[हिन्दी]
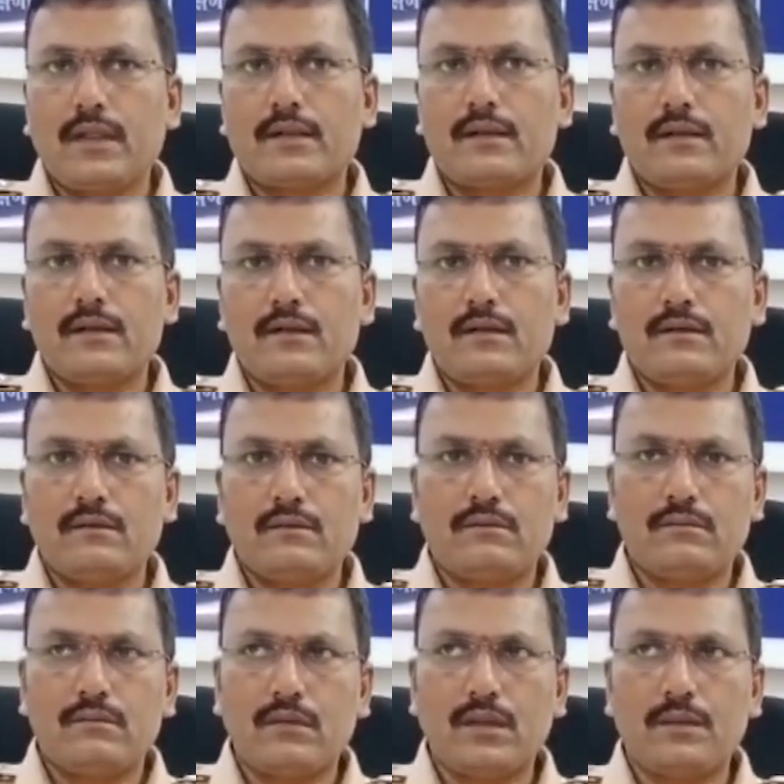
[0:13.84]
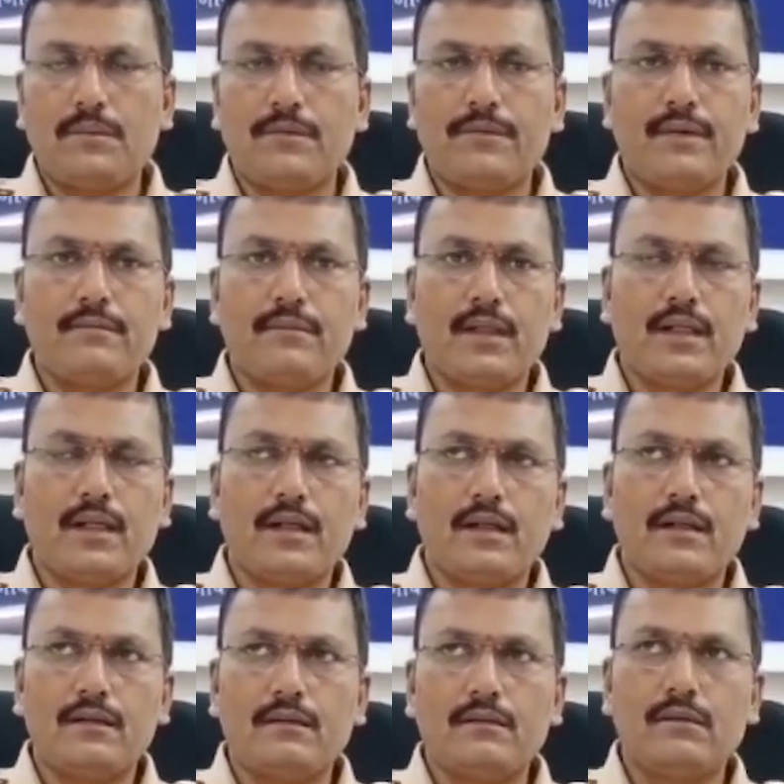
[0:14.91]
एक अल्पवीन महिला
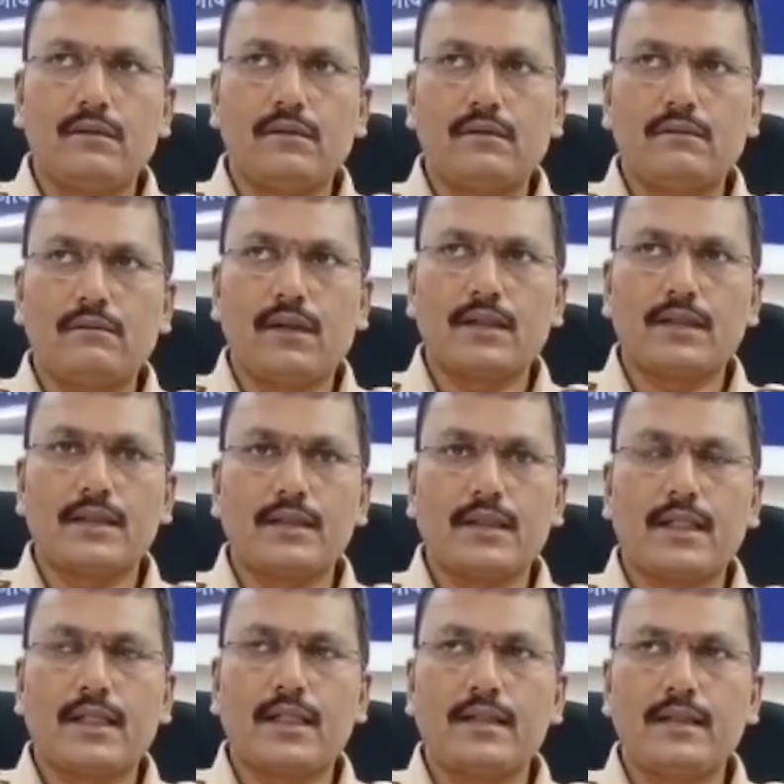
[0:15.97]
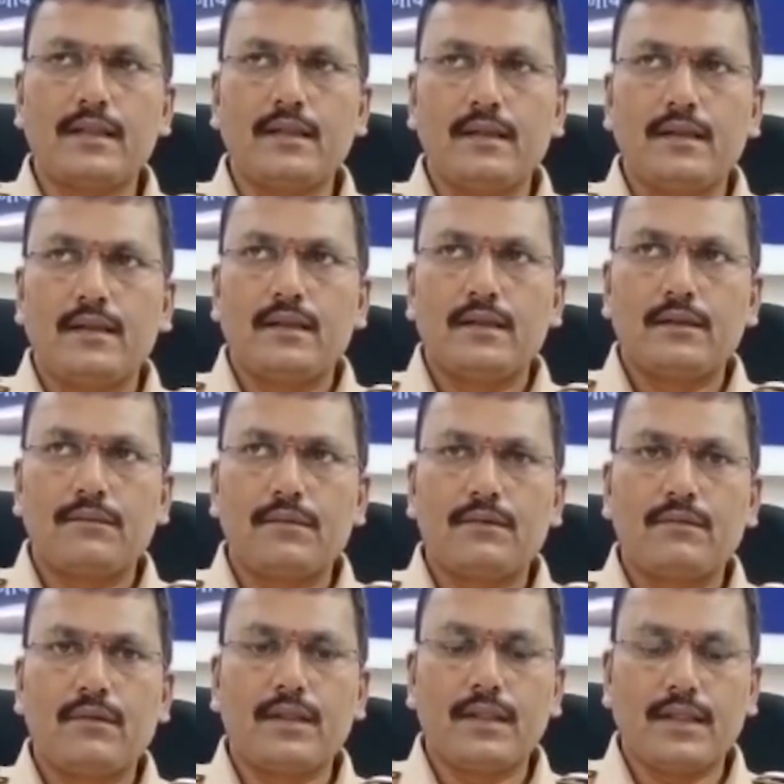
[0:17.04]
वो वहाँ से जा रही थी तभी
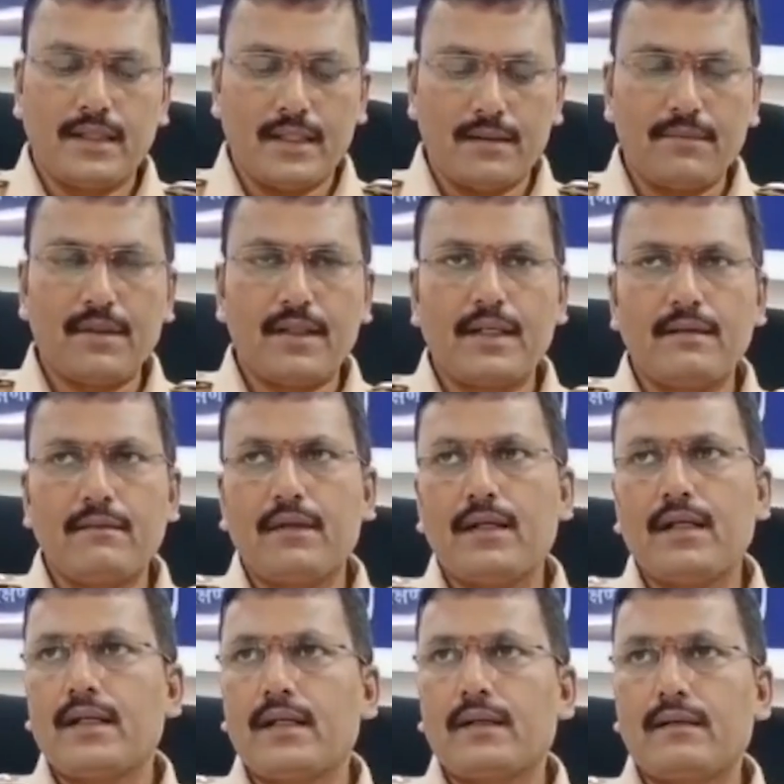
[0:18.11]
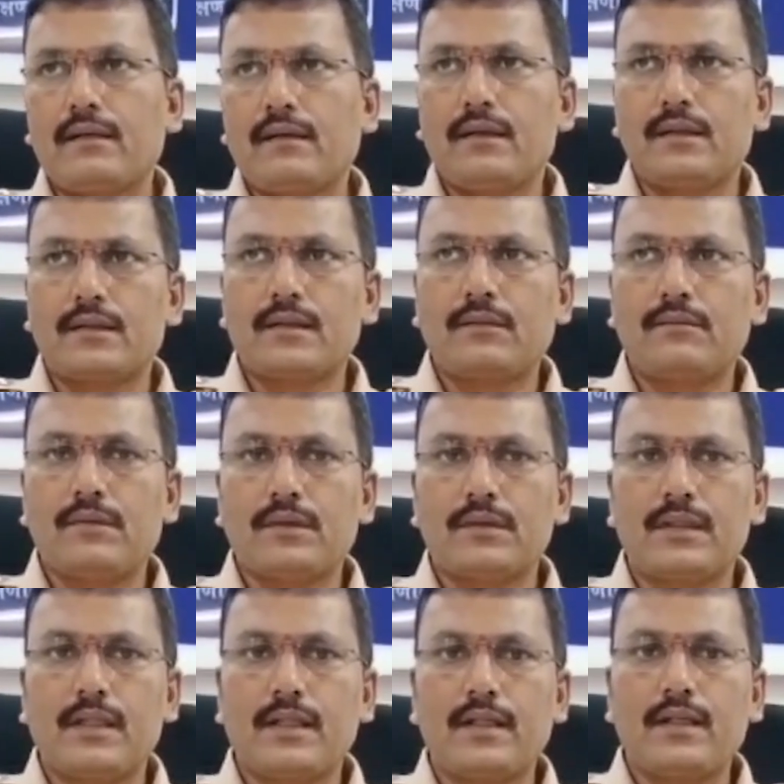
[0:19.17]
वही एरिया में रहने वाला एक ईसम
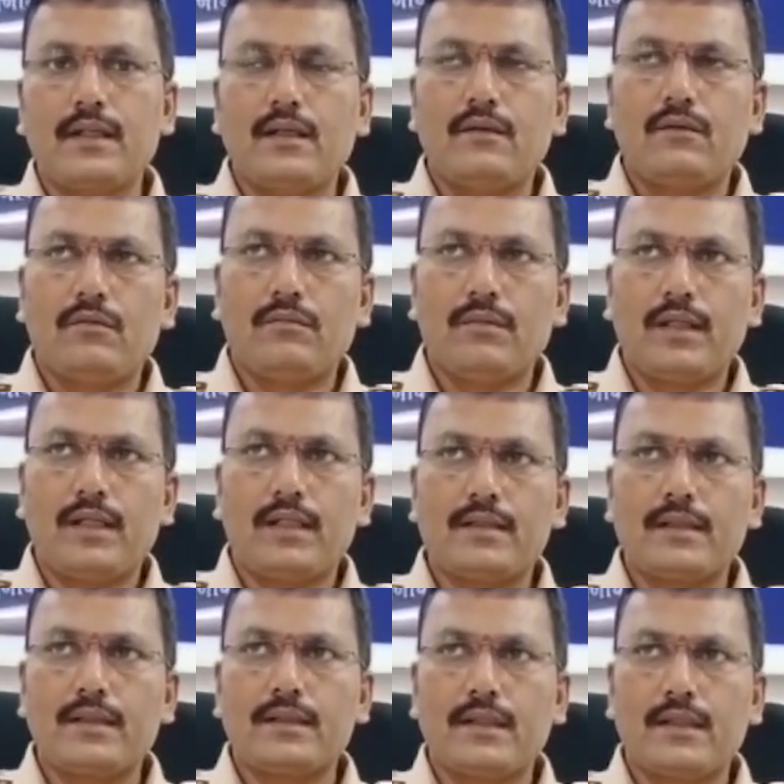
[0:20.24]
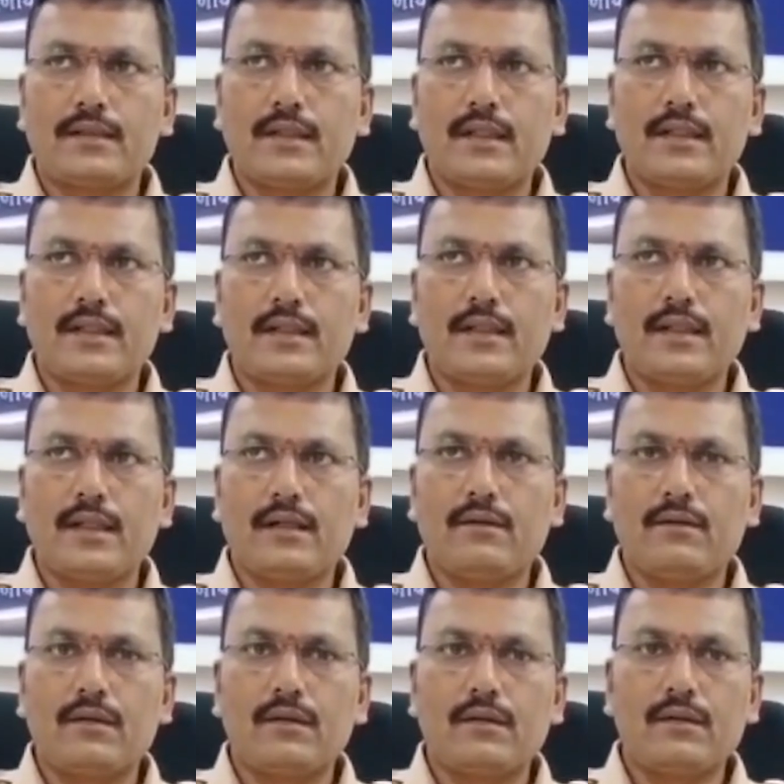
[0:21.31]
इसने वो महिला से छेड़छाड़ी किया
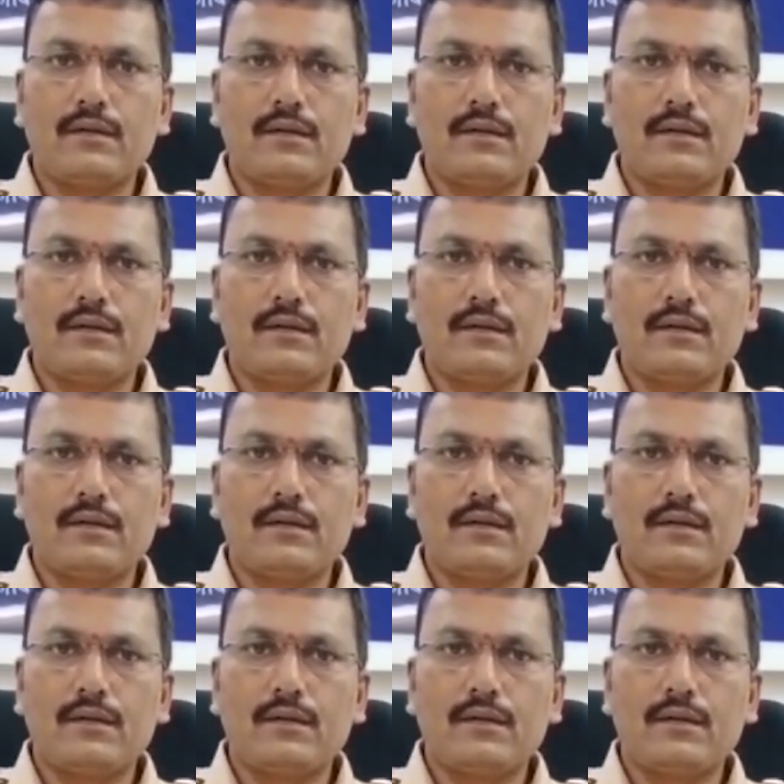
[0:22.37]
और